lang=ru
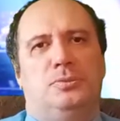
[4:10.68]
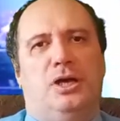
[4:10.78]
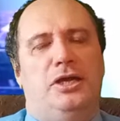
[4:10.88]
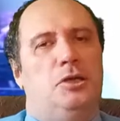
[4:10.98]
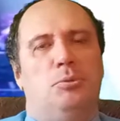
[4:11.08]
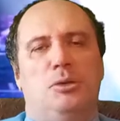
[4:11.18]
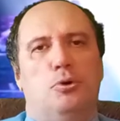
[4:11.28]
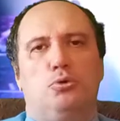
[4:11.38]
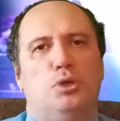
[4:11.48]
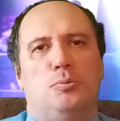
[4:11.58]
а их было
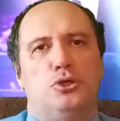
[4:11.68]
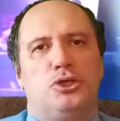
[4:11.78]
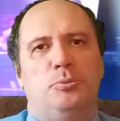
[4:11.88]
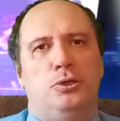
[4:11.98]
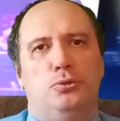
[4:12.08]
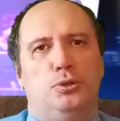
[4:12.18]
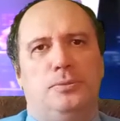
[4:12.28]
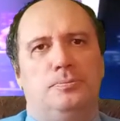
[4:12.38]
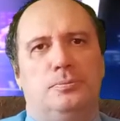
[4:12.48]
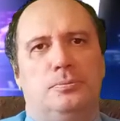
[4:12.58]
бы куда больше миллиона.
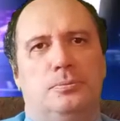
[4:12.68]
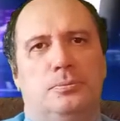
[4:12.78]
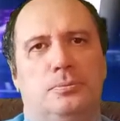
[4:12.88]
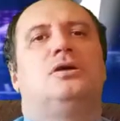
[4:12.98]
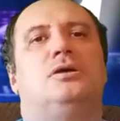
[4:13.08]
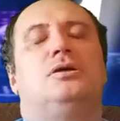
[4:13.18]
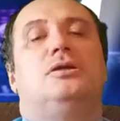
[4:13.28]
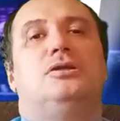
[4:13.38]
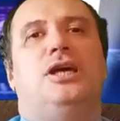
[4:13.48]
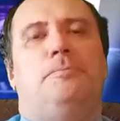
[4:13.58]

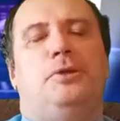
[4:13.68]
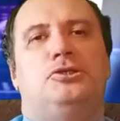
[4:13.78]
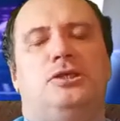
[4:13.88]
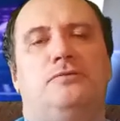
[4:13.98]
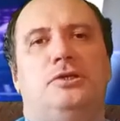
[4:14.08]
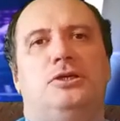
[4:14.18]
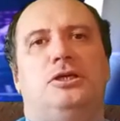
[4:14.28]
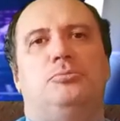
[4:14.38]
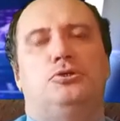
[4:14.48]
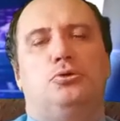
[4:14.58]
Да и представителей
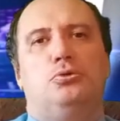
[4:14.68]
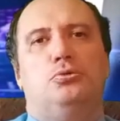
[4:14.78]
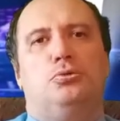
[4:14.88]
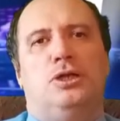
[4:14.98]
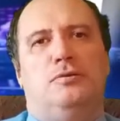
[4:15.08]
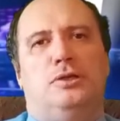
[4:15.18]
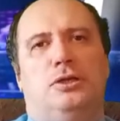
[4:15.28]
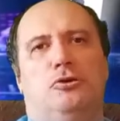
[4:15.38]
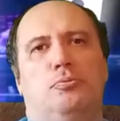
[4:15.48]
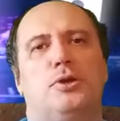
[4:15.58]
бы структур
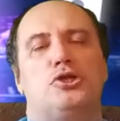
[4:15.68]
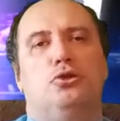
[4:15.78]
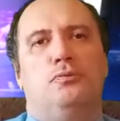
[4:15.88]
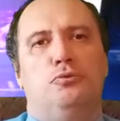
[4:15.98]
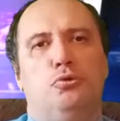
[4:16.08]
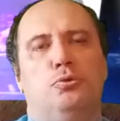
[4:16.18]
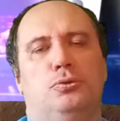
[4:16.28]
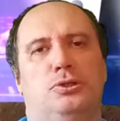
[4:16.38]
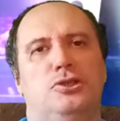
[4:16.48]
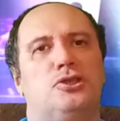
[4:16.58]
Навального прошло в
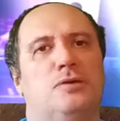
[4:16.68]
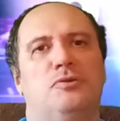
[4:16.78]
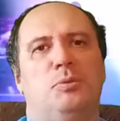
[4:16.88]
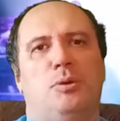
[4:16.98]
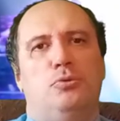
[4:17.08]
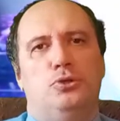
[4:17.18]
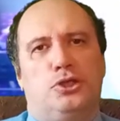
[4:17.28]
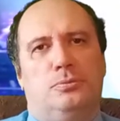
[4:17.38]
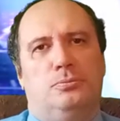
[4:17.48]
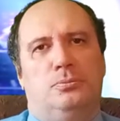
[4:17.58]
Думу несравнимо
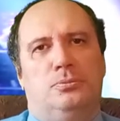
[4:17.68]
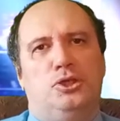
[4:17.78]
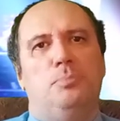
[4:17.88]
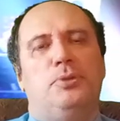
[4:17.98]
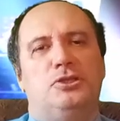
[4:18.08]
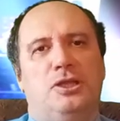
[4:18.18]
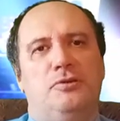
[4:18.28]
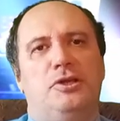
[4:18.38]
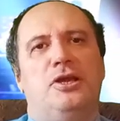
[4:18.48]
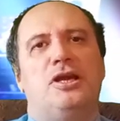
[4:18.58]
больше, чем
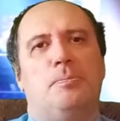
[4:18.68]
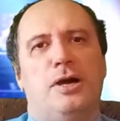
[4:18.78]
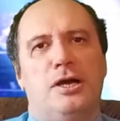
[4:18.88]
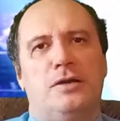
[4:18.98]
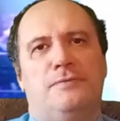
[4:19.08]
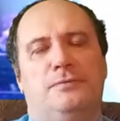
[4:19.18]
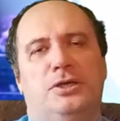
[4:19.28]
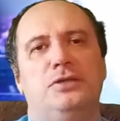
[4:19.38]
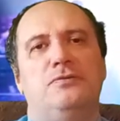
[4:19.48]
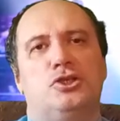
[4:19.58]
представителей КПРФ
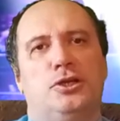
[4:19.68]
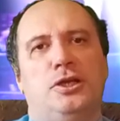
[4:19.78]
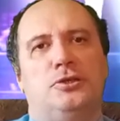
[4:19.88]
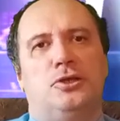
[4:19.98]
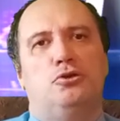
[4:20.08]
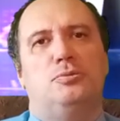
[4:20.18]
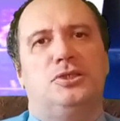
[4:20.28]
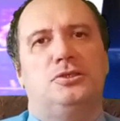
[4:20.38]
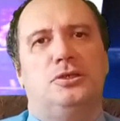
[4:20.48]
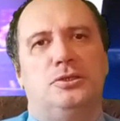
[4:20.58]
и движения за новый
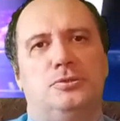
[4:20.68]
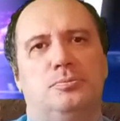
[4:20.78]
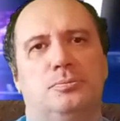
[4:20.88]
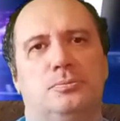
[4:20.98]
социализм.